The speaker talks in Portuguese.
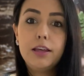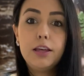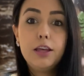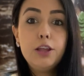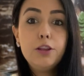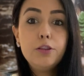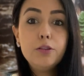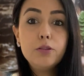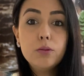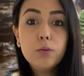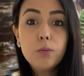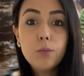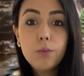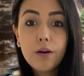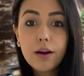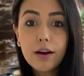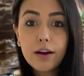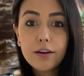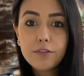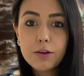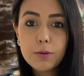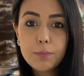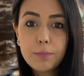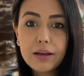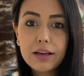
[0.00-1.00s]
e
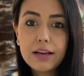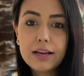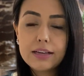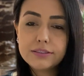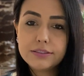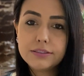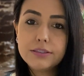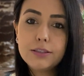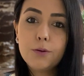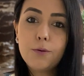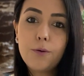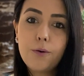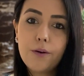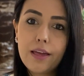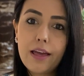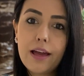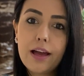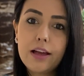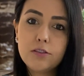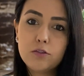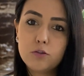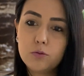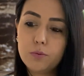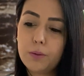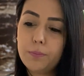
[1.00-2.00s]
nunca vai pagar 5
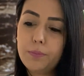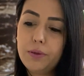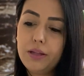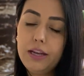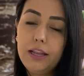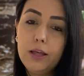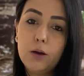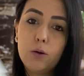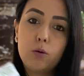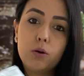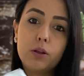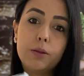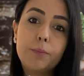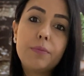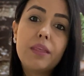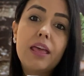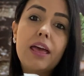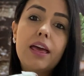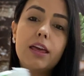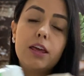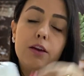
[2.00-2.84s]
reais numa película.